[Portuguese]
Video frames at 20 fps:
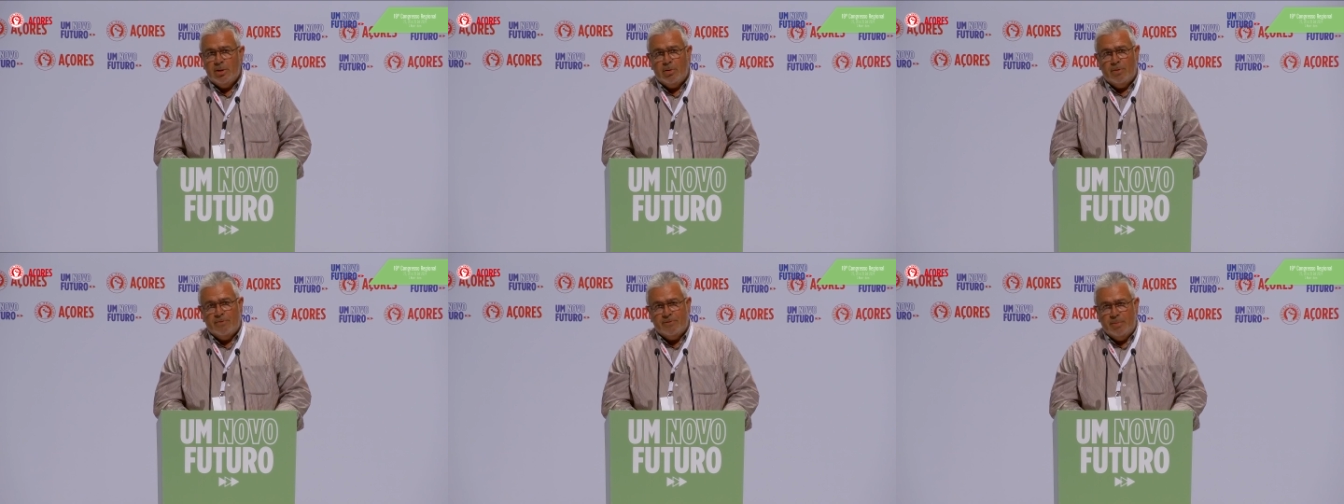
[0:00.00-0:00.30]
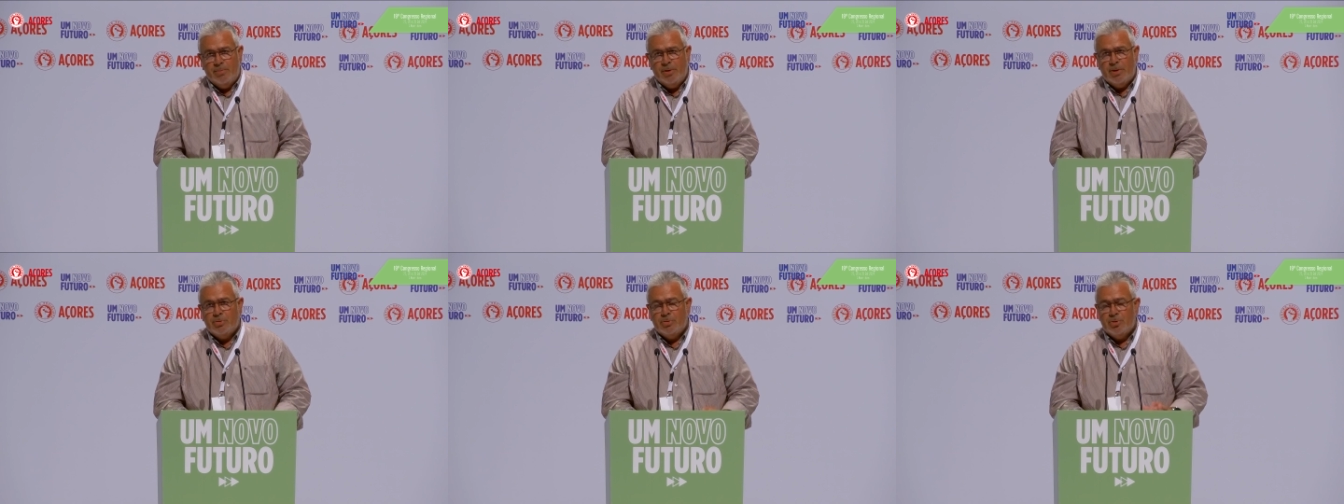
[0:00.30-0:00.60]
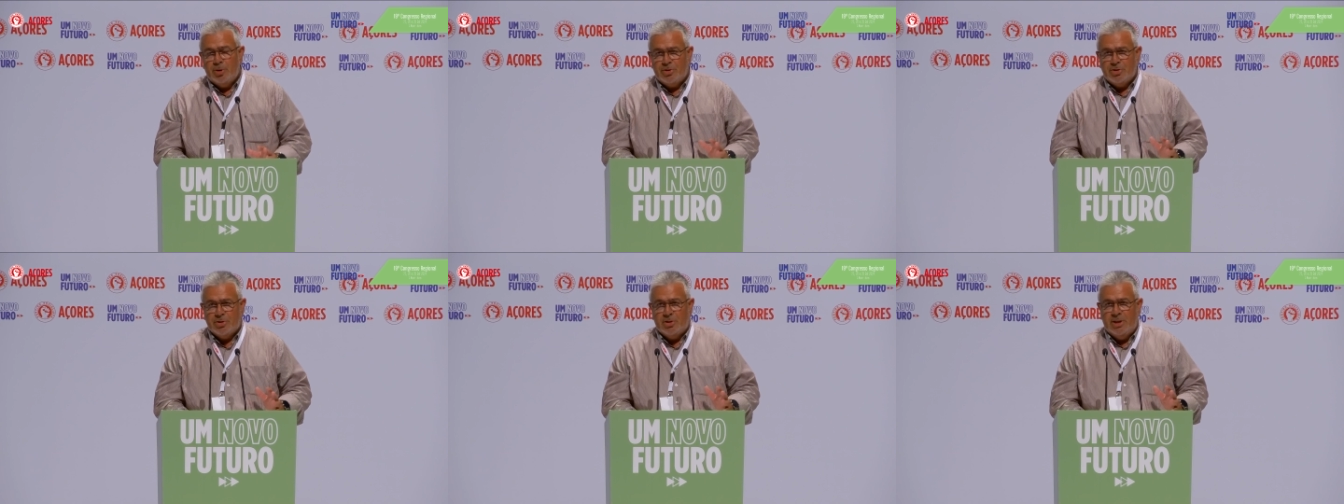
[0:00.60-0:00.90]
obviamente os
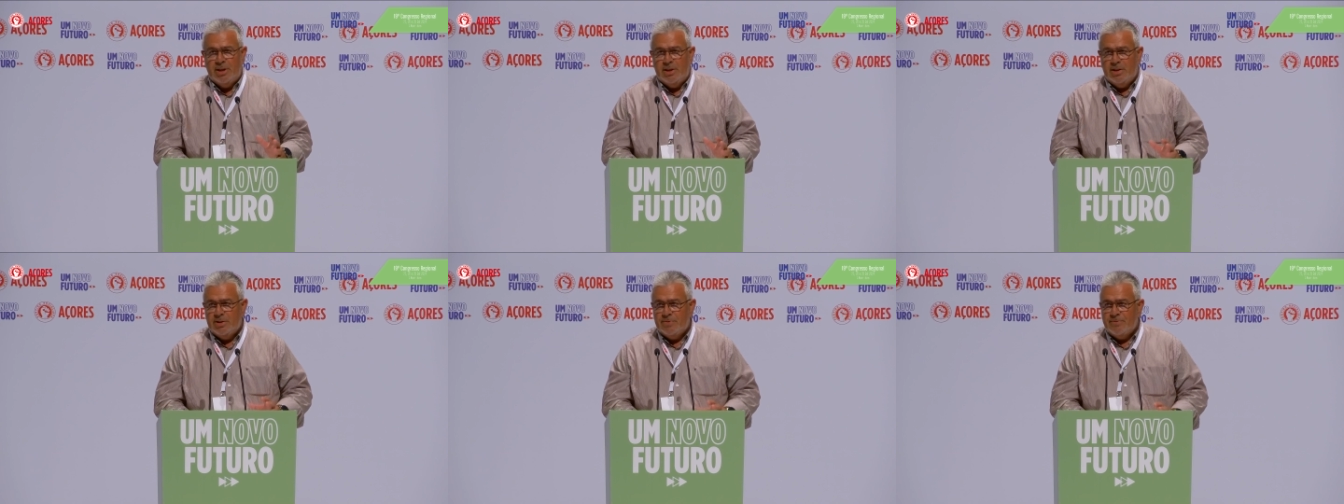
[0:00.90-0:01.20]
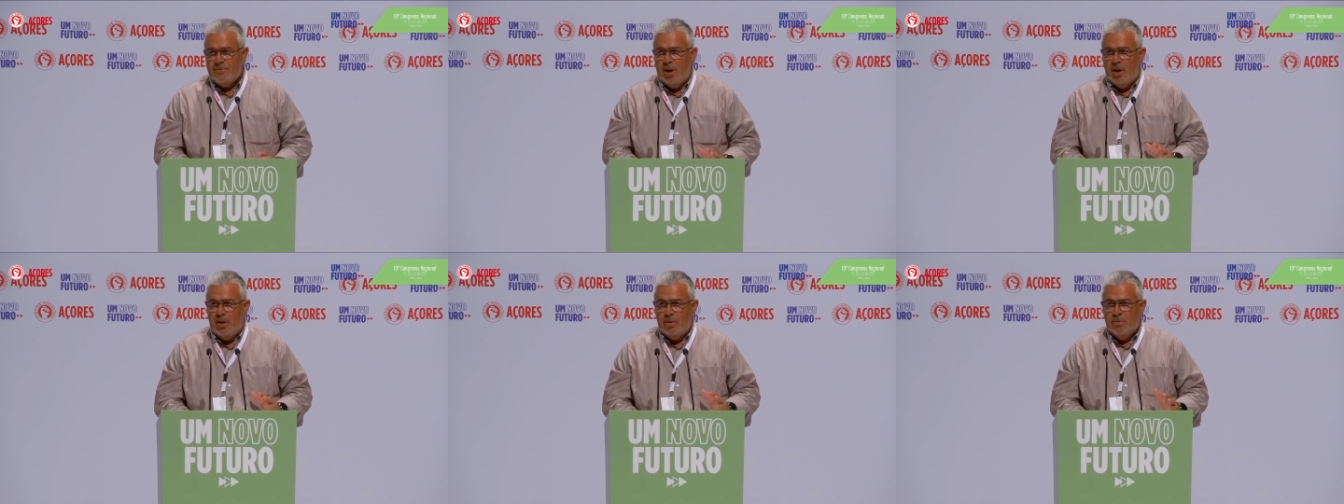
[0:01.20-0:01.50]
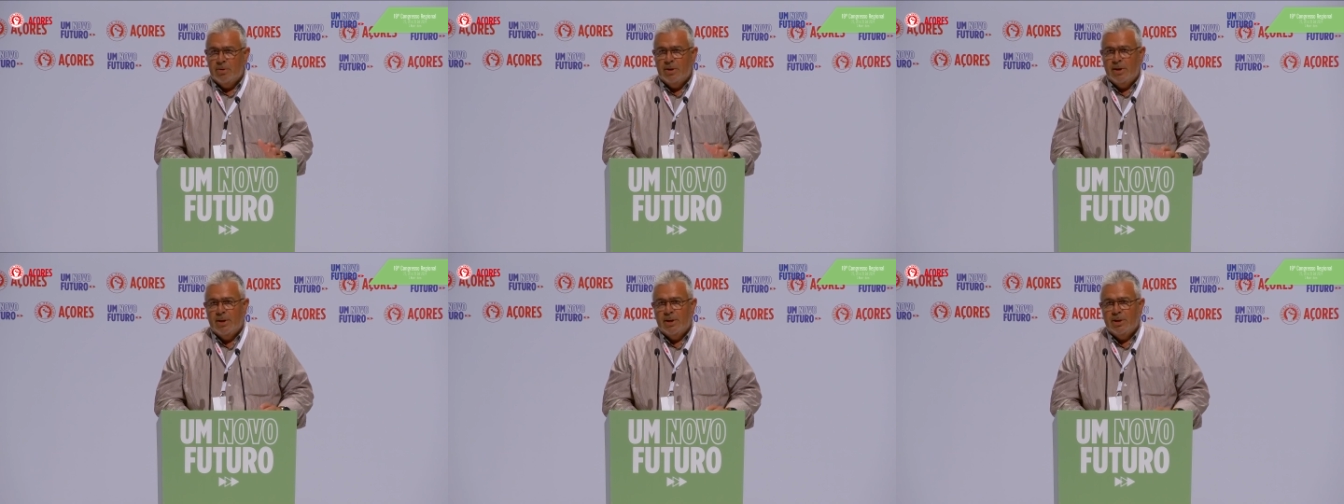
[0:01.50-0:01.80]
nossos líderes,
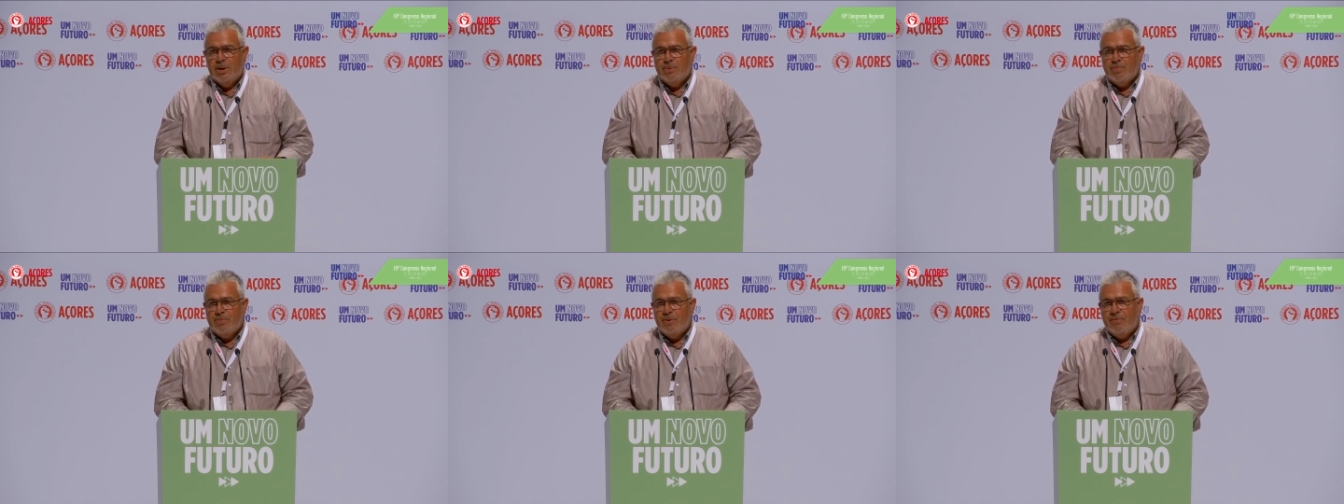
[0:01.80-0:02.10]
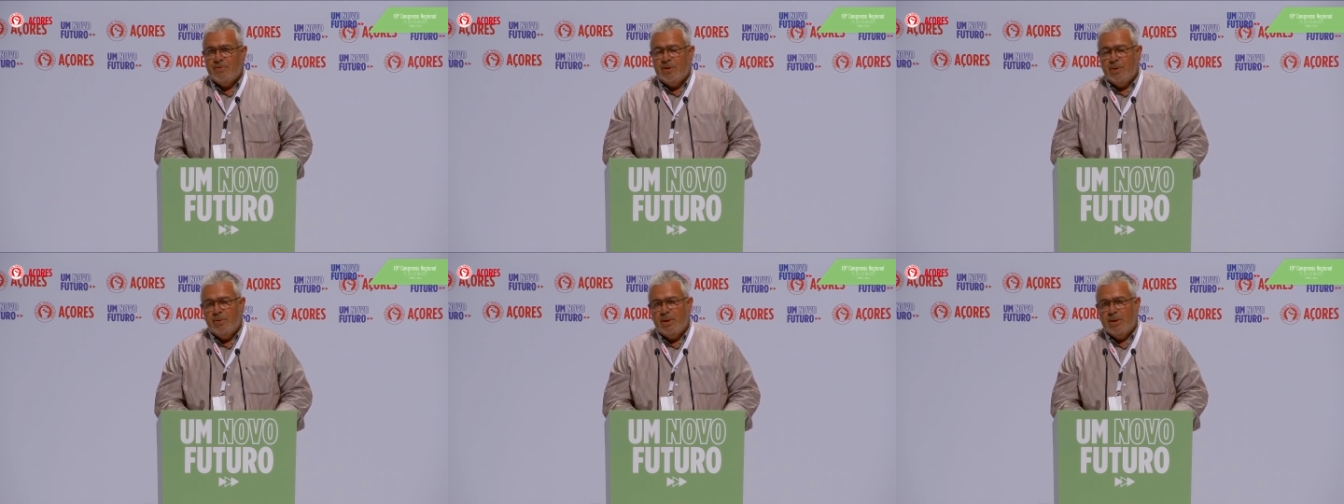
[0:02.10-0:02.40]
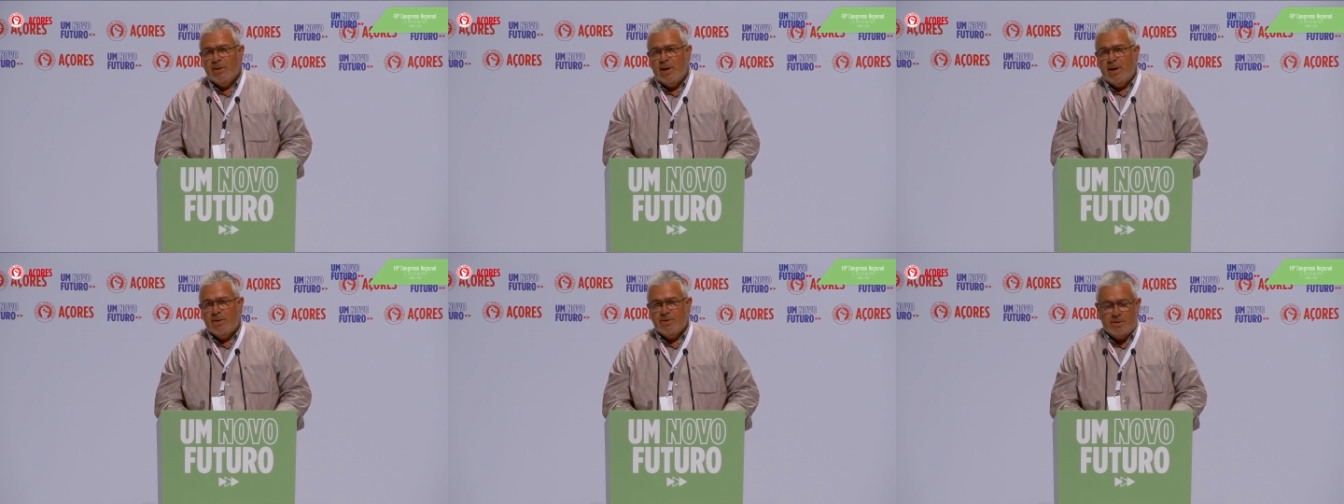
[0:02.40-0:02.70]
falo especificamente
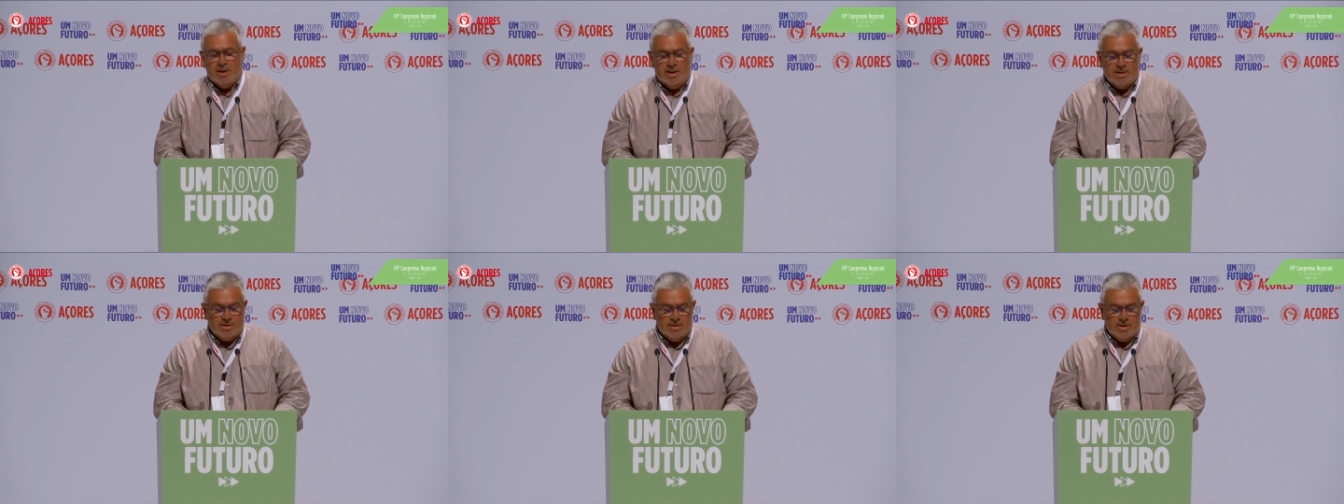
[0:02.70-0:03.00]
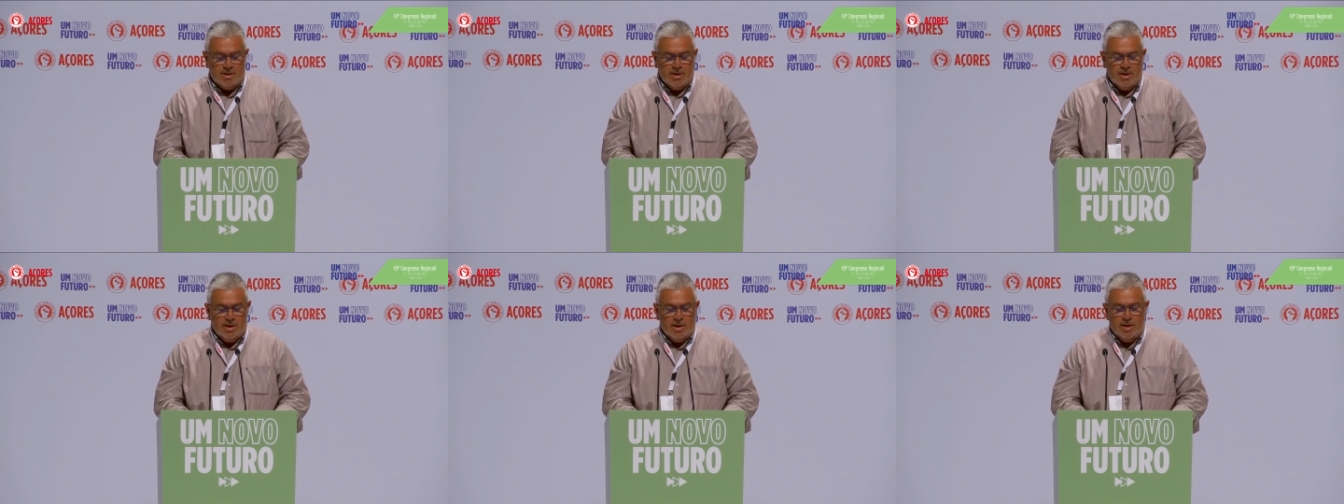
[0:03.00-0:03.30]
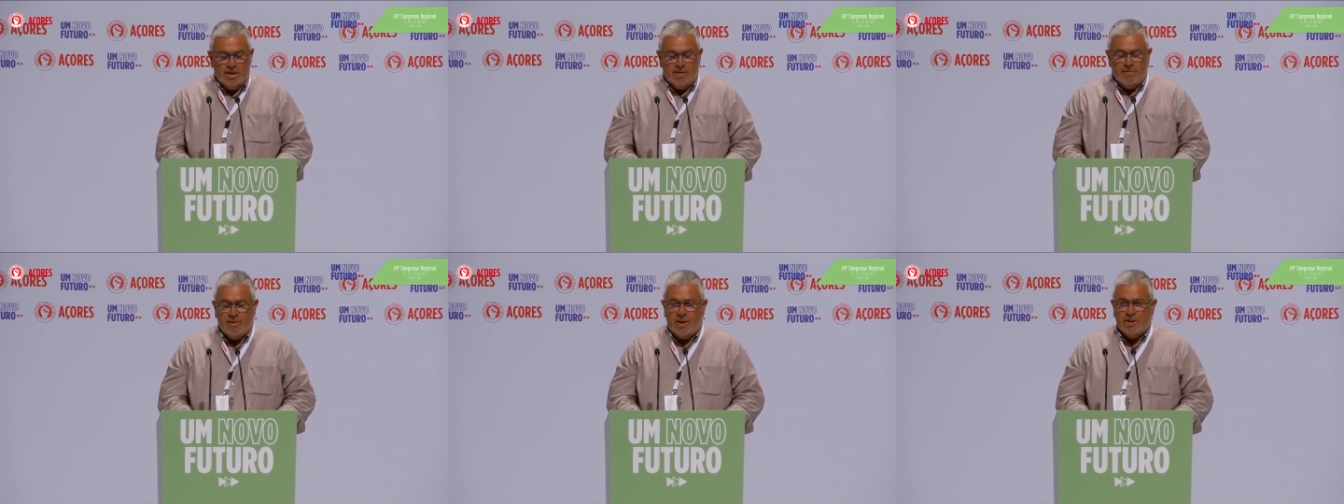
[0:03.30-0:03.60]
de Carlos César
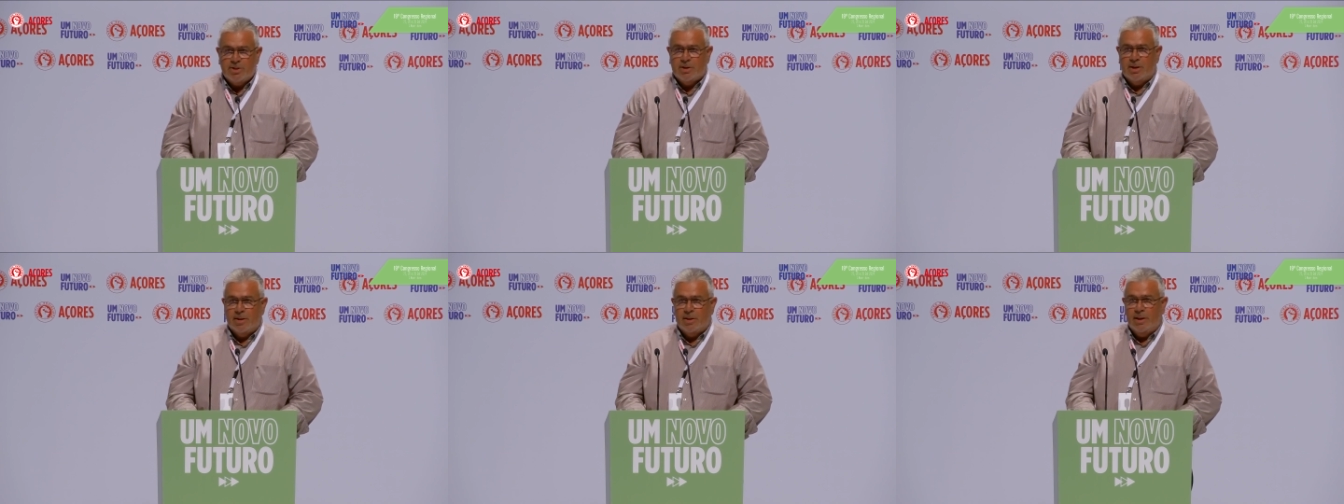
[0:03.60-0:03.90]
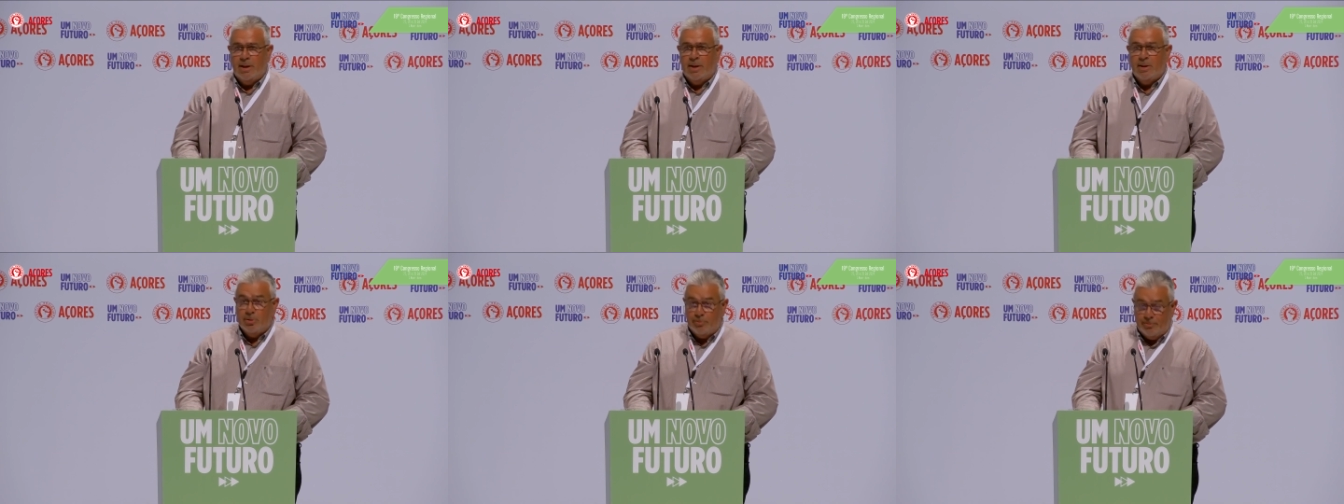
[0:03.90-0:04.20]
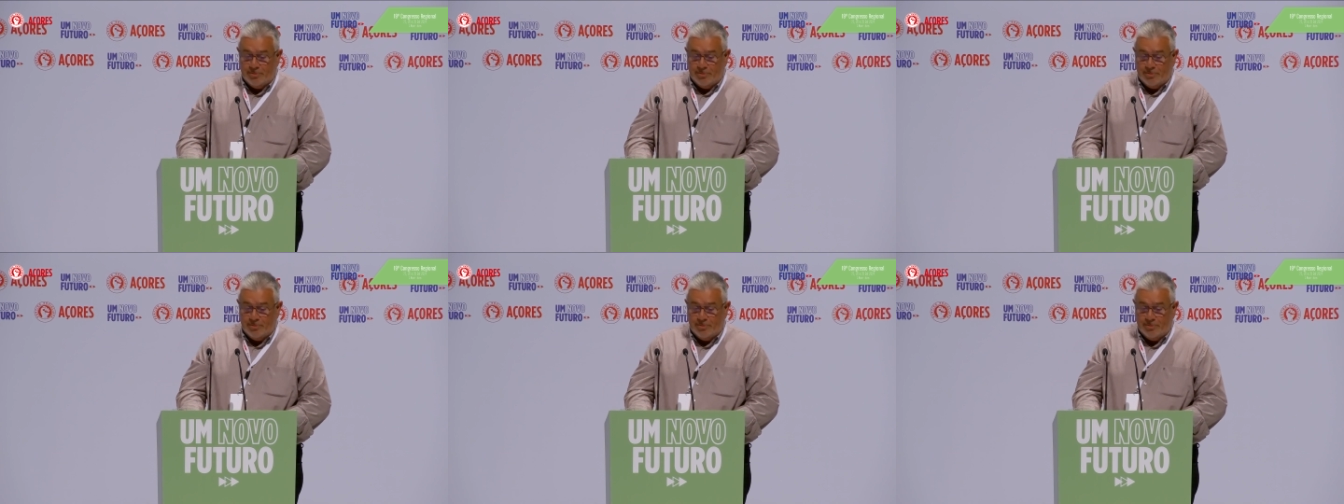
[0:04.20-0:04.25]
e Vasco Cordeiro,